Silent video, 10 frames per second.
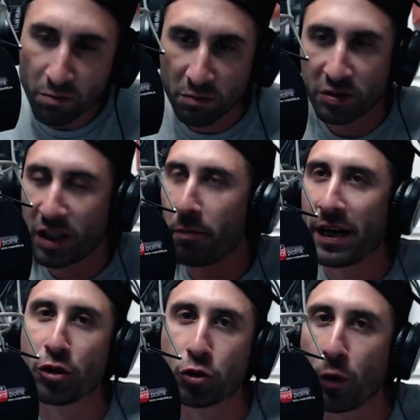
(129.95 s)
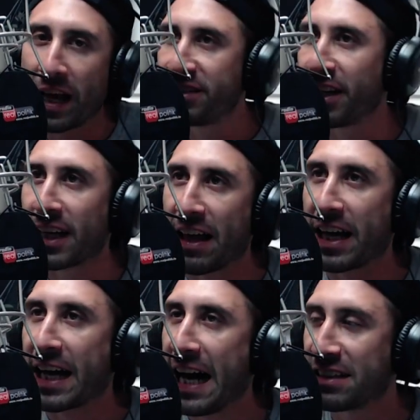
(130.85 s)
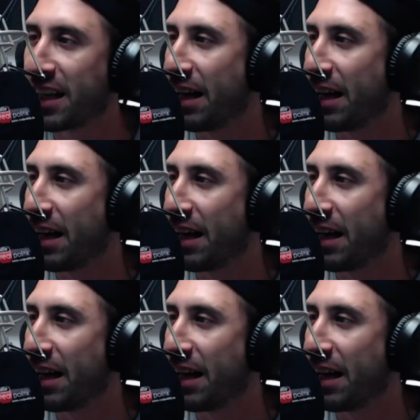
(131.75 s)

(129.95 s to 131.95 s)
Siempre lo tuve ahí cerca de casa,